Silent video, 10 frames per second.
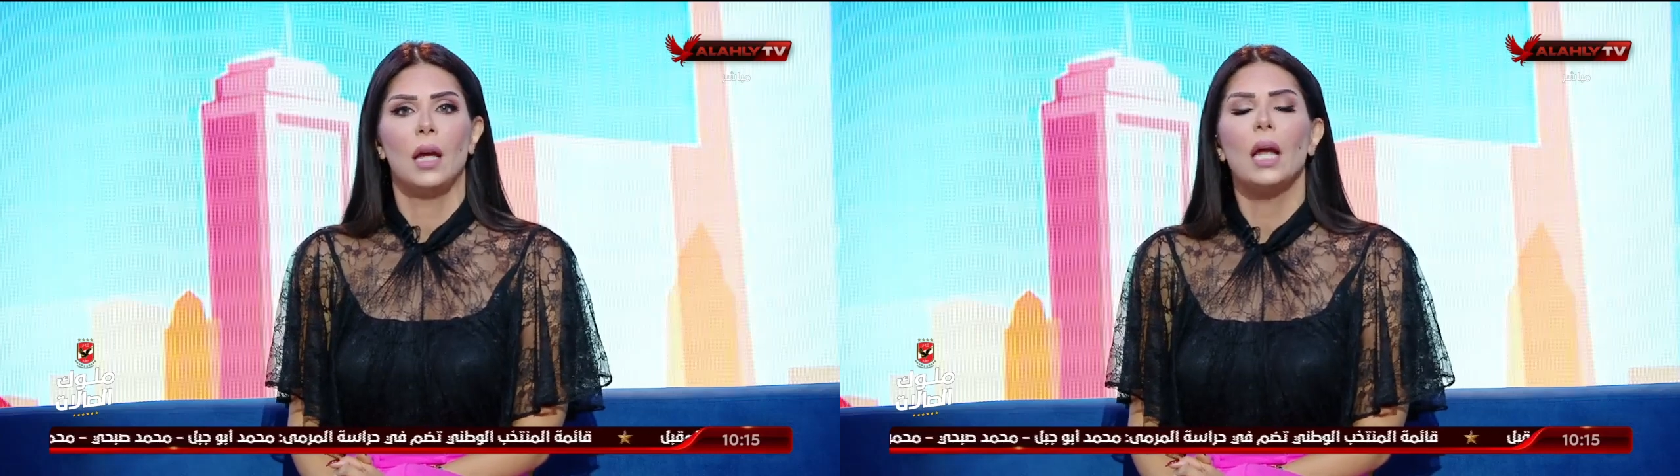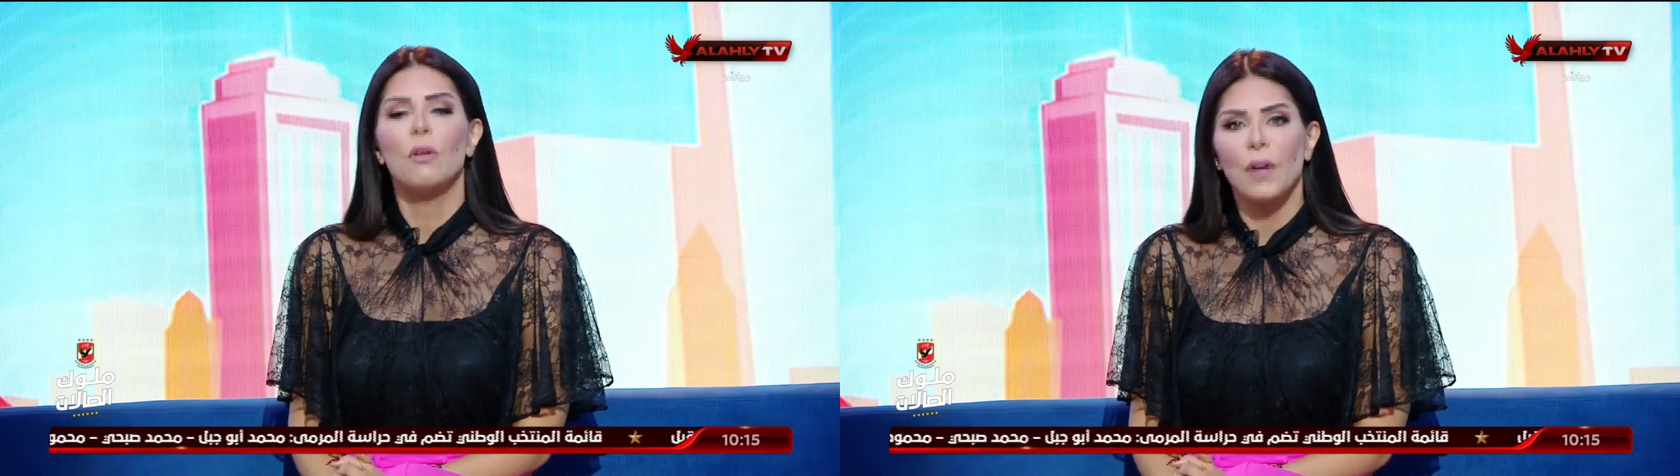
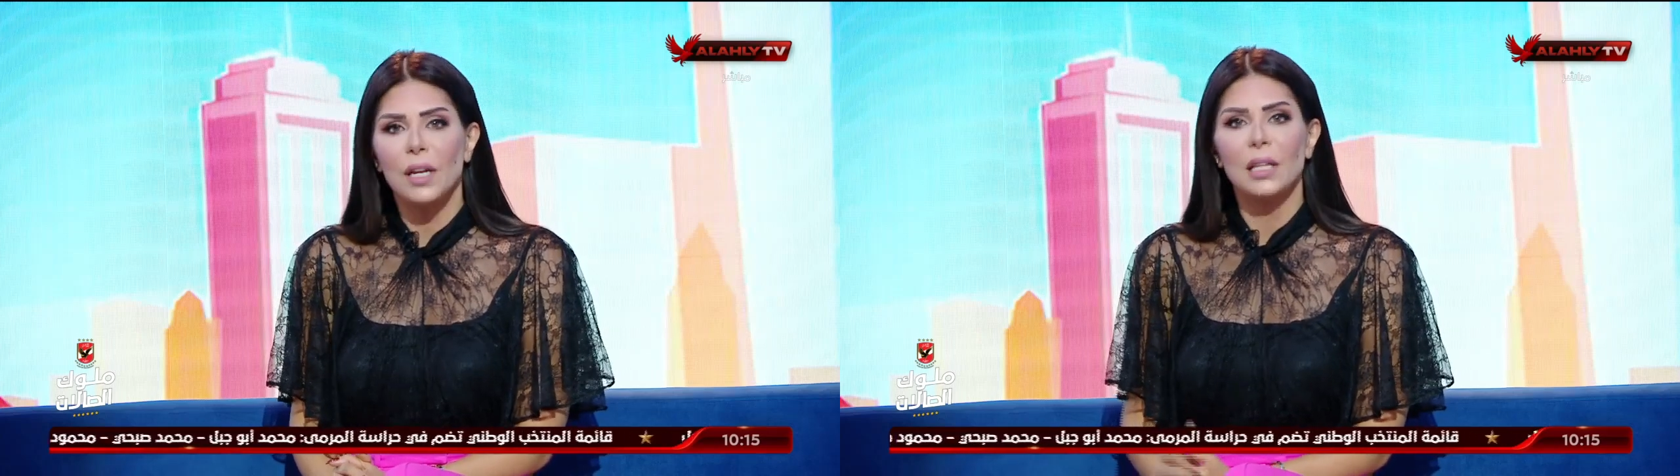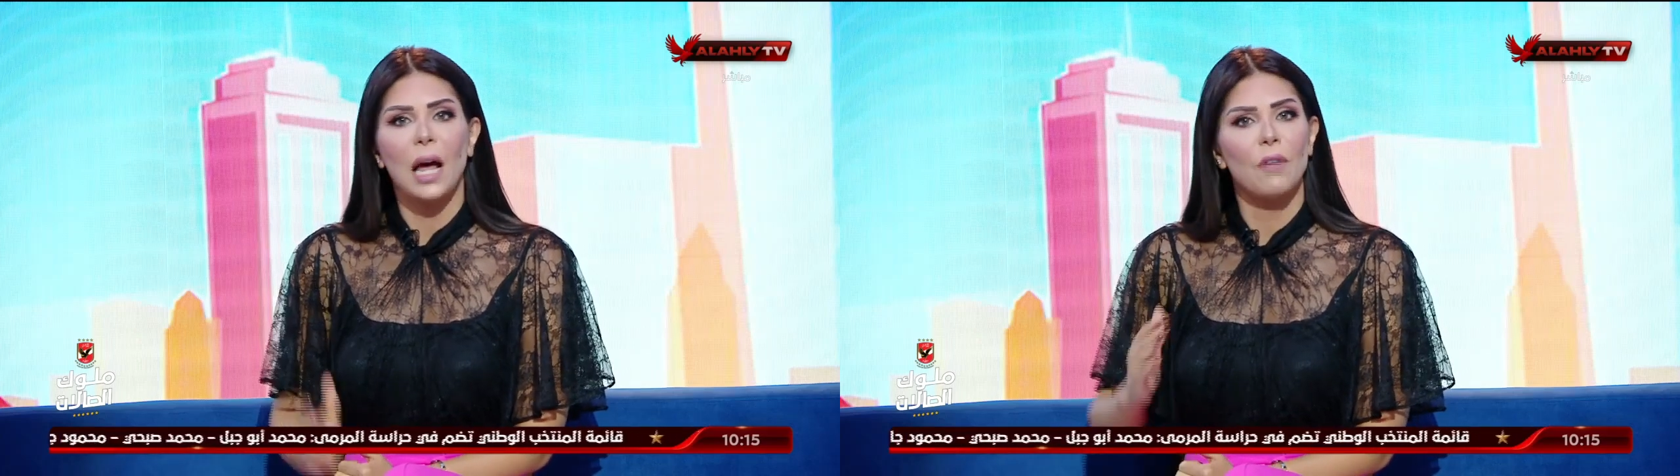
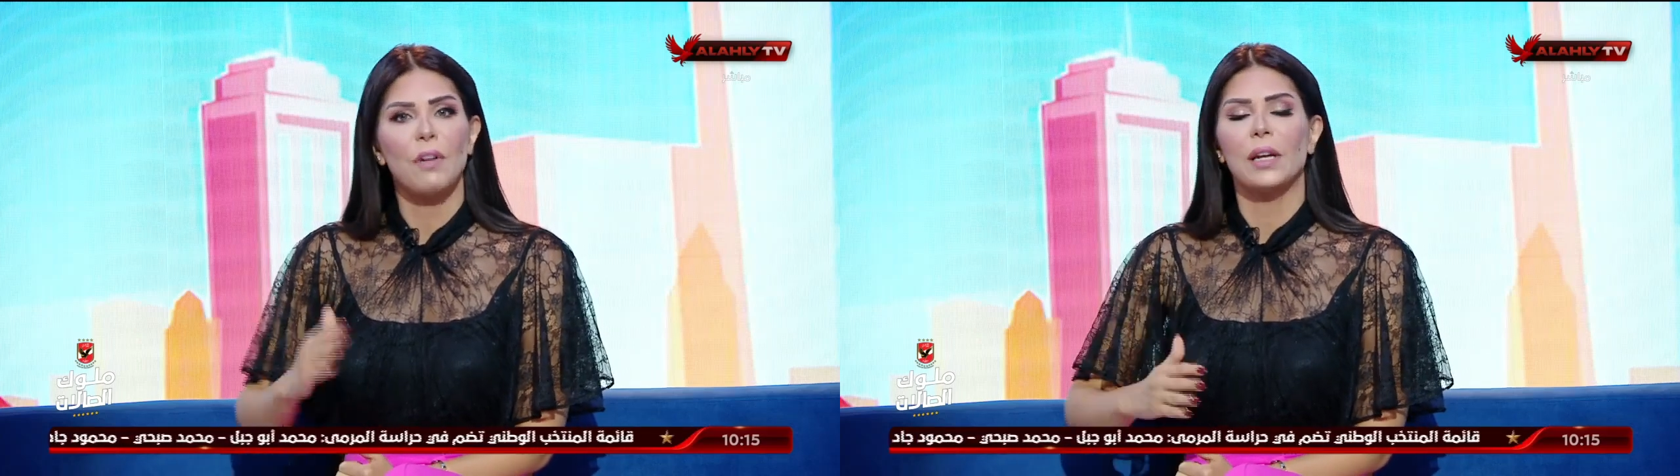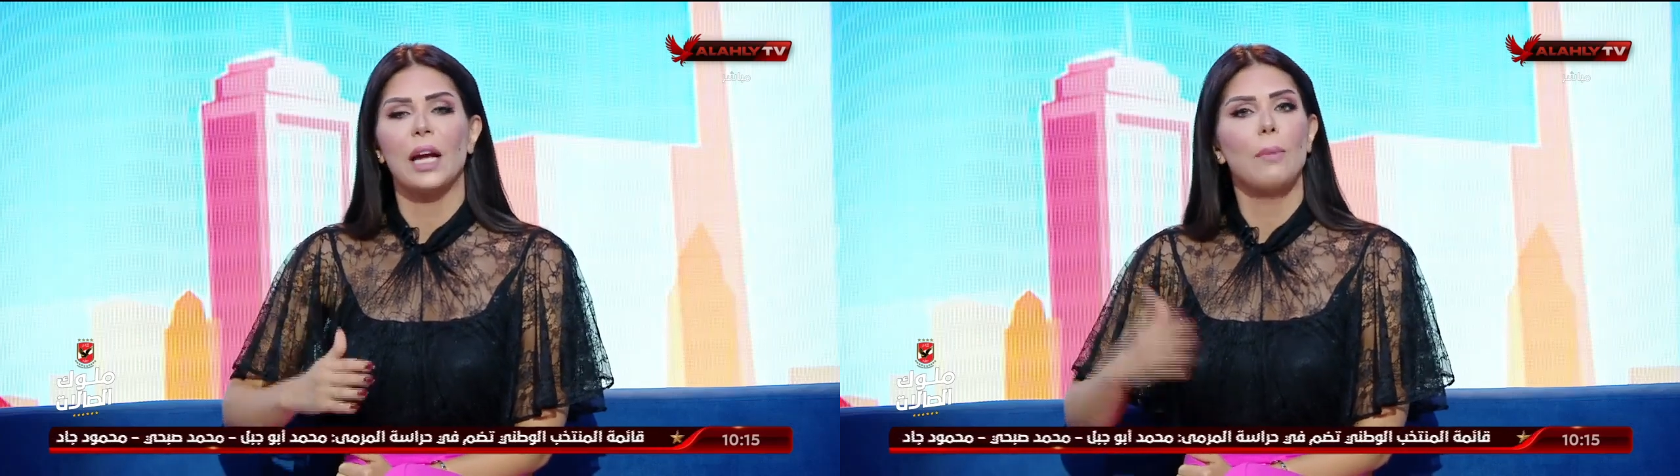الفريق ده على
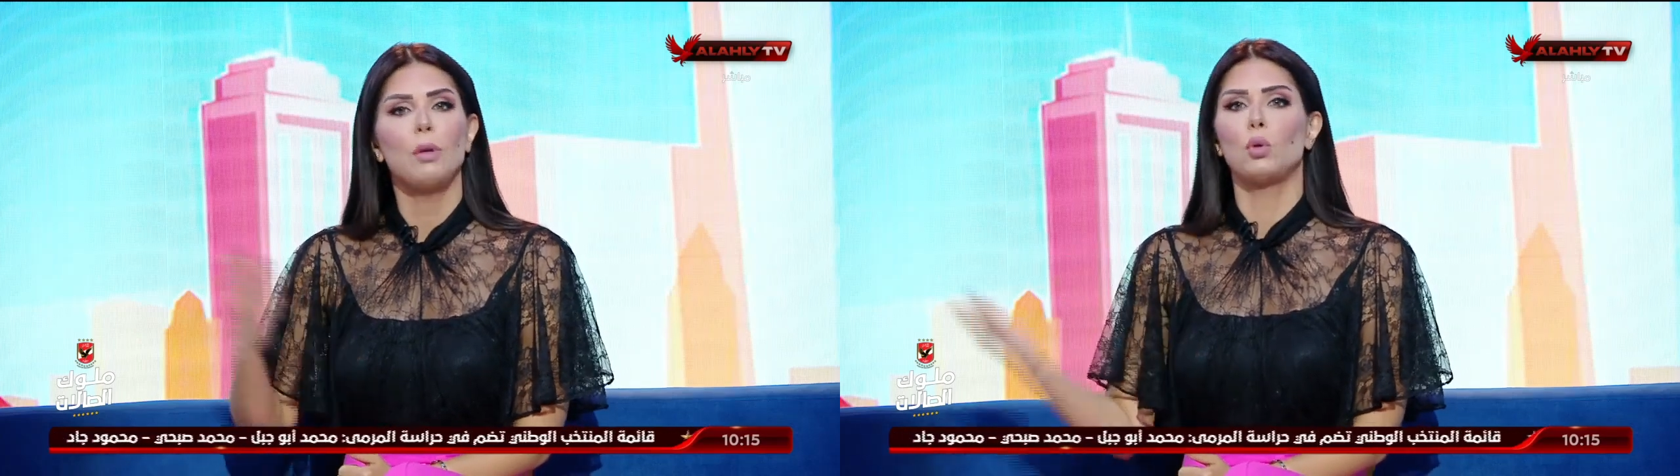فكره جاب لي